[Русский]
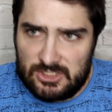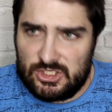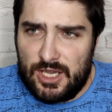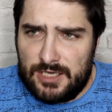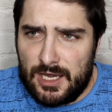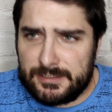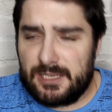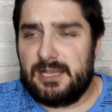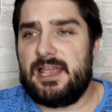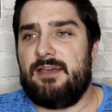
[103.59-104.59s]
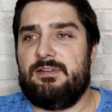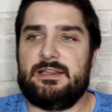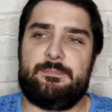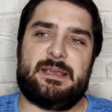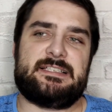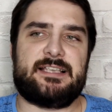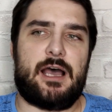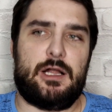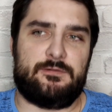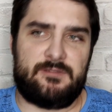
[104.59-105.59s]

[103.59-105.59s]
Шахар Леви написал,